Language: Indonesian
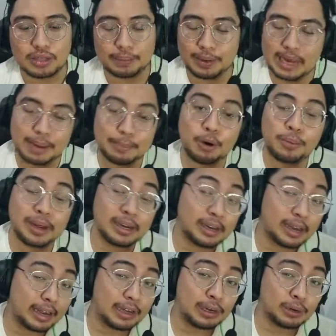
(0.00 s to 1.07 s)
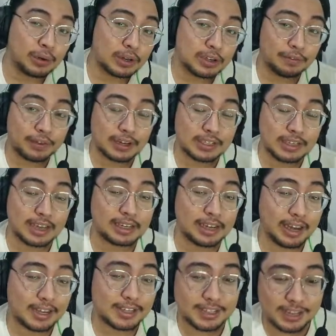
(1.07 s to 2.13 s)
tapi nggak mau main Dragon Quest yang versi
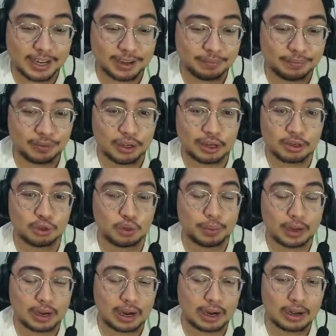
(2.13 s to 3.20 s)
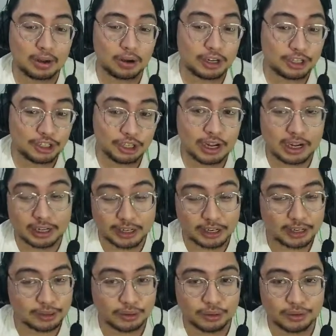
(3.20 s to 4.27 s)
NES-nya yang super originalnya
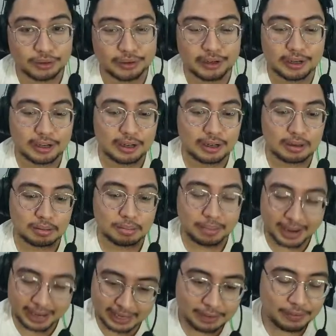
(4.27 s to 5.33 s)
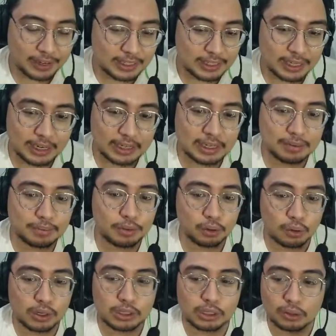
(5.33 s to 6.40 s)
itu main yang versi ini aja menurut
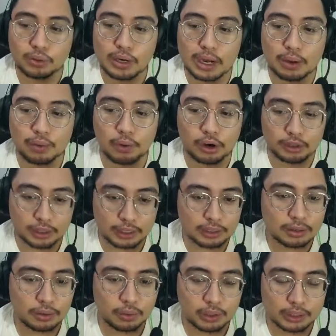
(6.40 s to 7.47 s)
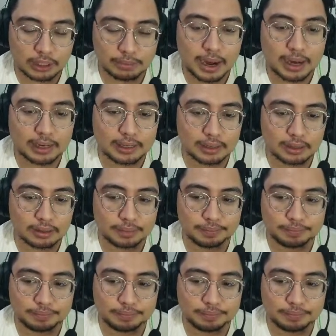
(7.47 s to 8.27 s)
gue udah worth it kok worth it banget gitu